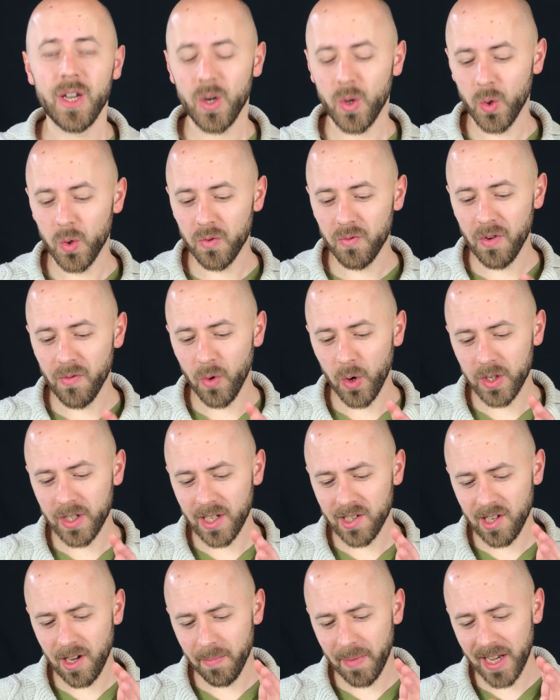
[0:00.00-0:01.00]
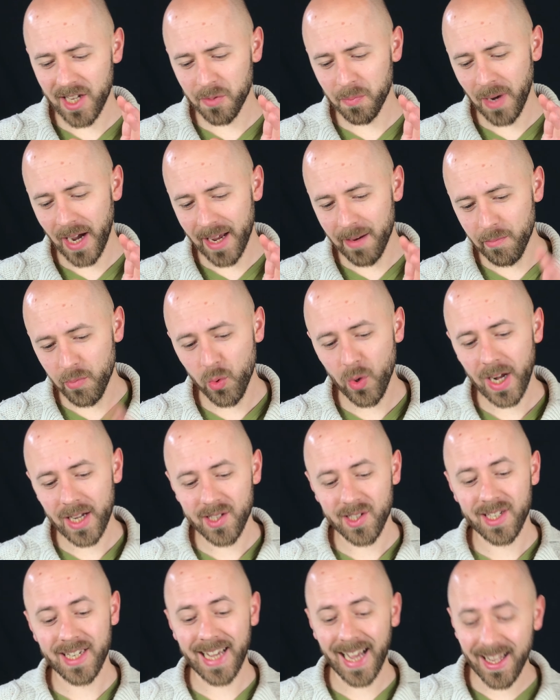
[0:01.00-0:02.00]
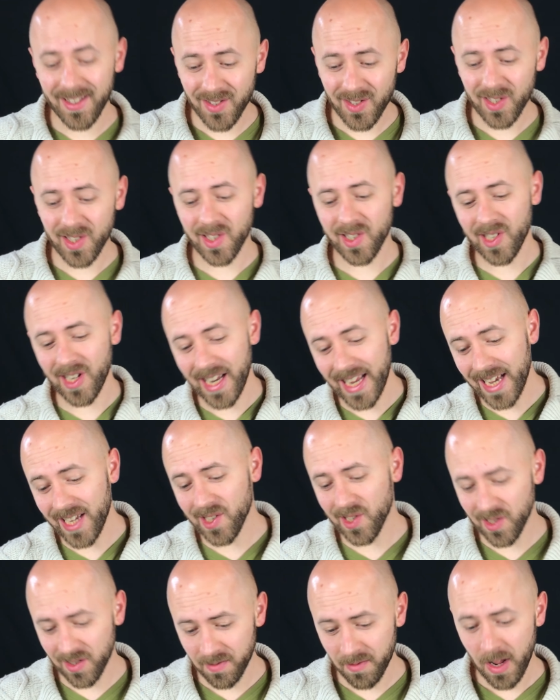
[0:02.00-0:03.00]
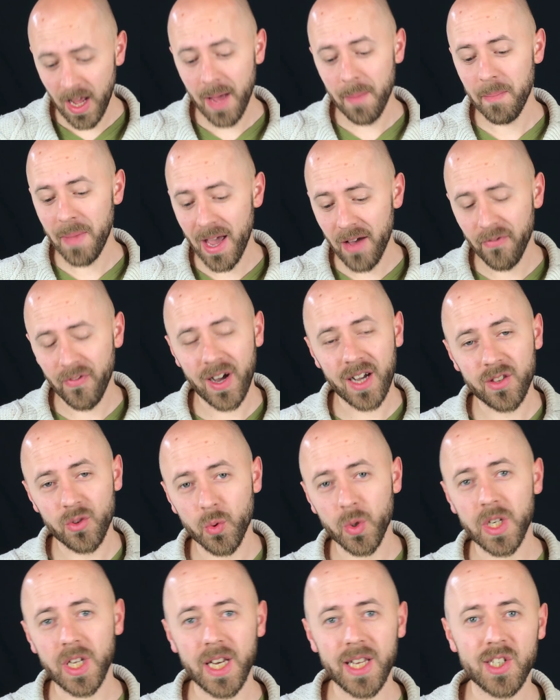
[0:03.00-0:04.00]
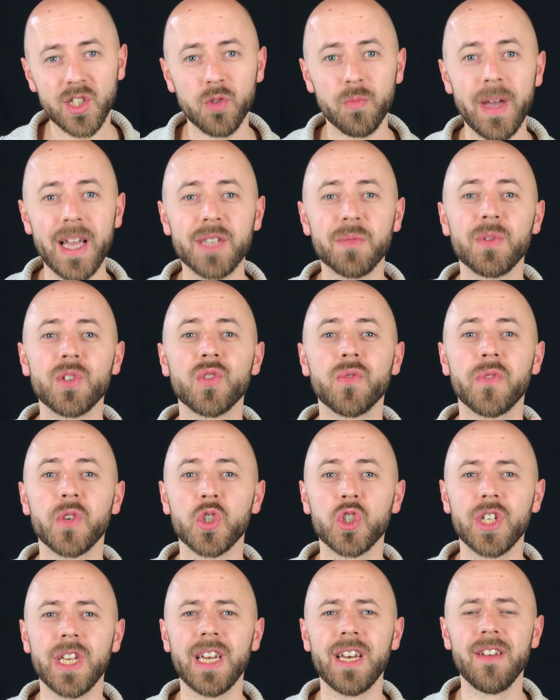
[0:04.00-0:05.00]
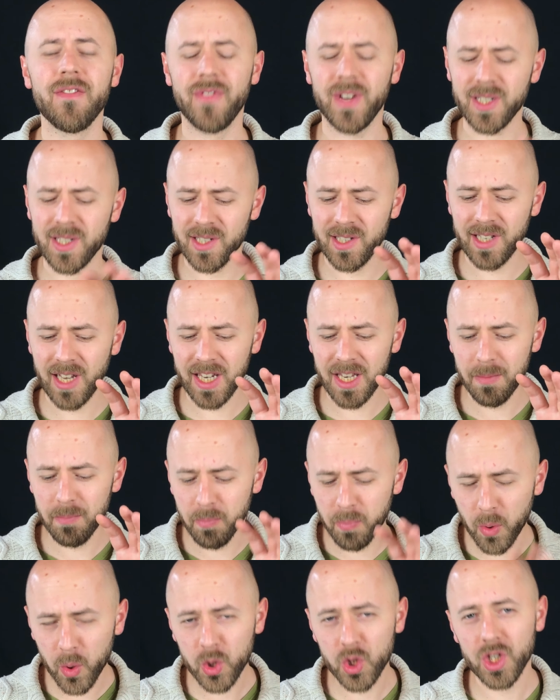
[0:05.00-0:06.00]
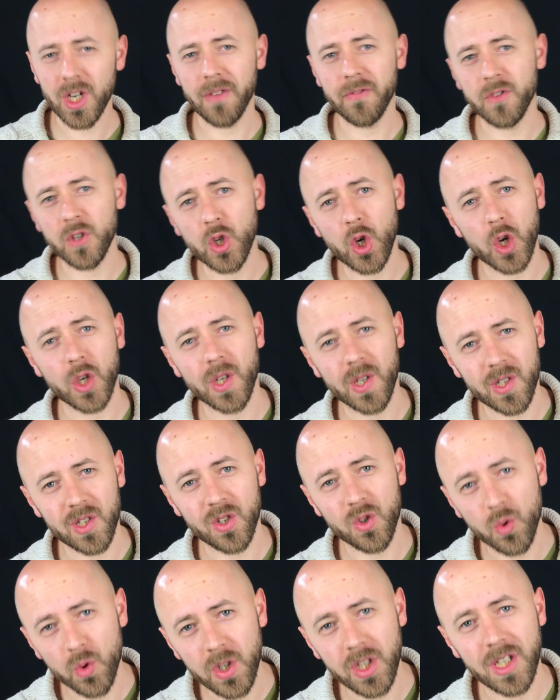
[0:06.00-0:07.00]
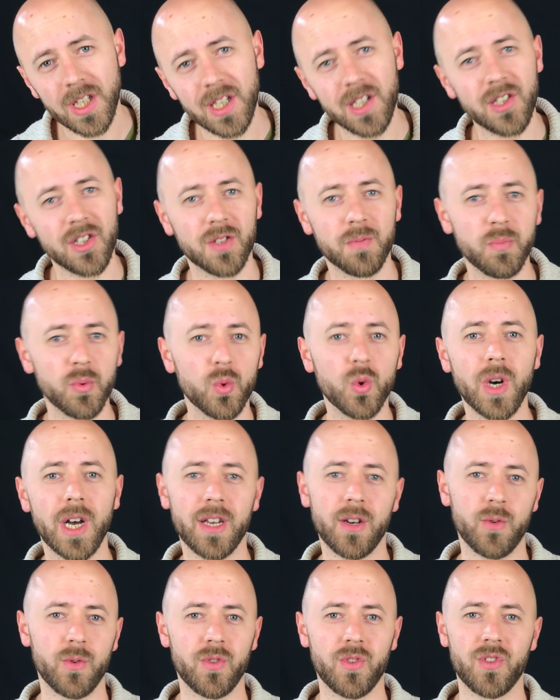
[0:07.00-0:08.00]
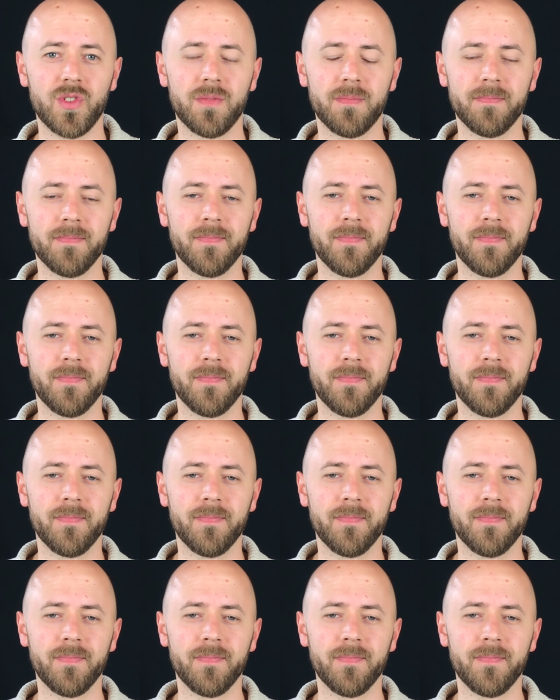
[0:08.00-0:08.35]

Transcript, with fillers: Und wir wollen deshalb erstmal ein Buch als Ganzes lesen, mehrfach durchlesen, um erstmal zu verstehen, was ist denn die Botschaft Gottes durch dieses Buch an uns.